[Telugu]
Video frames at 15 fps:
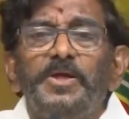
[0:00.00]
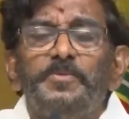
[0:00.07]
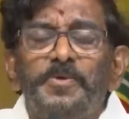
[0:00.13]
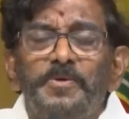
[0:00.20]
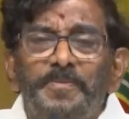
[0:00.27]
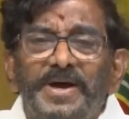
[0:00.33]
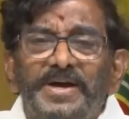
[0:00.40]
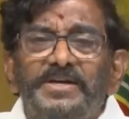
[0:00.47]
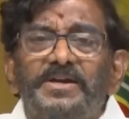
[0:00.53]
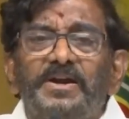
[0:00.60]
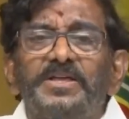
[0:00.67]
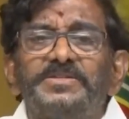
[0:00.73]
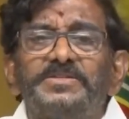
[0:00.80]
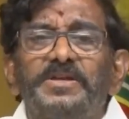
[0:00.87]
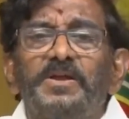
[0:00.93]
ఇప్పుడు బయట
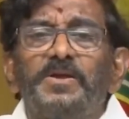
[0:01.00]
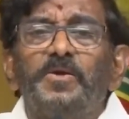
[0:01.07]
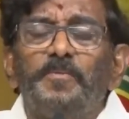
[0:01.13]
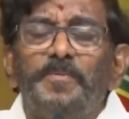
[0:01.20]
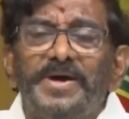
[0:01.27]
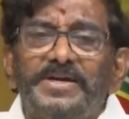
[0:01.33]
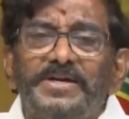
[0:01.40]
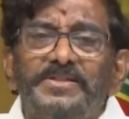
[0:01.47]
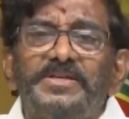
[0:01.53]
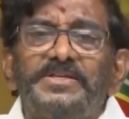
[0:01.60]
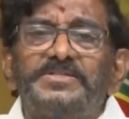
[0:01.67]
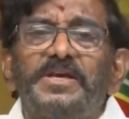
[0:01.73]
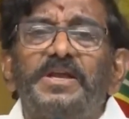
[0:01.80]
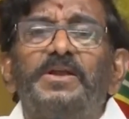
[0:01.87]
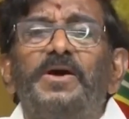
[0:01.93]
రాష్ట్రాల్లో బయట
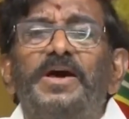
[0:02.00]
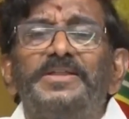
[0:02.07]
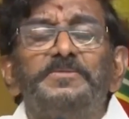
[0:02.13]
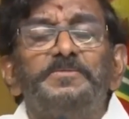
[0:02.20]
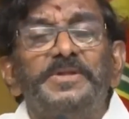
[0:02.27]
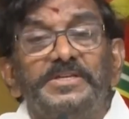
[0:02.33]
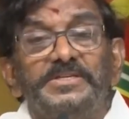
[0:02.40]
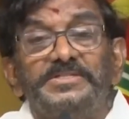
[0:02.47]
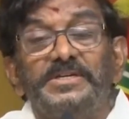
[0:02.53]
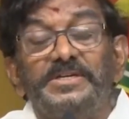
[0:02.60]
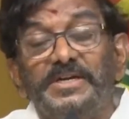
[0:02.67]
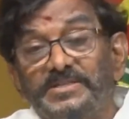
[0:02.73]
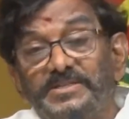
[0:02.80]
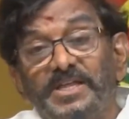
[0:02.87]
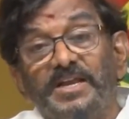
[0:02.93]
దేశాల్లో ఆంధ్రప్రదేశ్
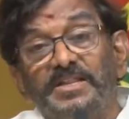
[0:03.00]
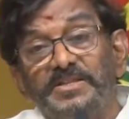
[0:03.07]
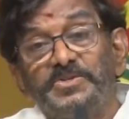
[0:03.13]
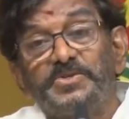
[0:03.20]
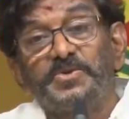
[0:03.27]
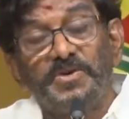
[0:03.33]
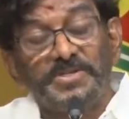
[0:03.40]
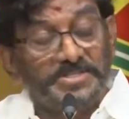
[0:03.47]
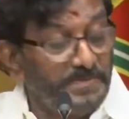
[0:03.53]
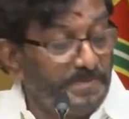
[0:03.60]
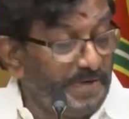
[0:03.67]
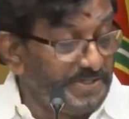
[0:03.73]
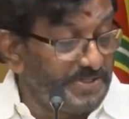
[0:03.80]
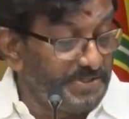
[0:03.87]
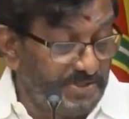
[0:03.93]
అంటే తలదించుకోవాల్సిన
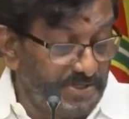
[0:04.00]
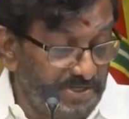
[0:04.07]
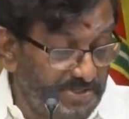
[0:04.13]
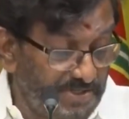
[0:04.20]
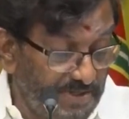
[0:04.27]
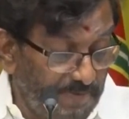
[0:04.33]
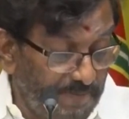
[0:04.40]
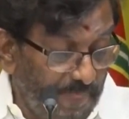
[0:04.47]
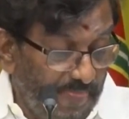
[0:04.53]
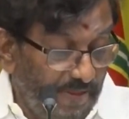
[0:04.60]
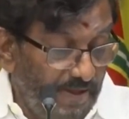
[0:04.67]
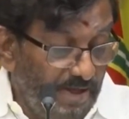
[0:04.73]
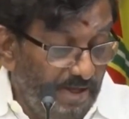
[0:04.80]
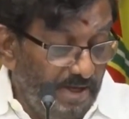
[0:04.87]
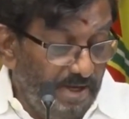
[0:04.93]
పరిస్థితి చేశారు
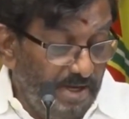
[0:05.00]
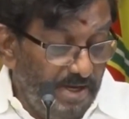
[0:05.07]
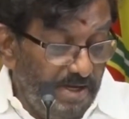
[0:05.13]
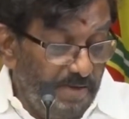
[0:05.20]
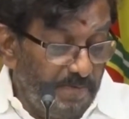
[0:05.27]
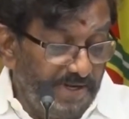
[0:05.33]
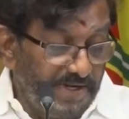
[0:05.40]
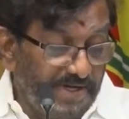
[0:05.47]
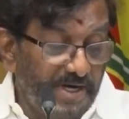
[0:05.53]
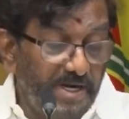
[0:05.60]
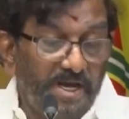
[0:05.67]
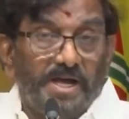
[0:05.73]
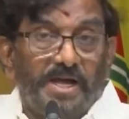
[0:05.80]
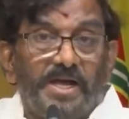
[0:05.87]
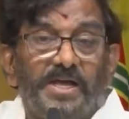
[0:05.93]
ఇప్పుడు
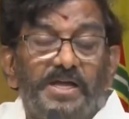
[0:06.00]
ఇక్కడ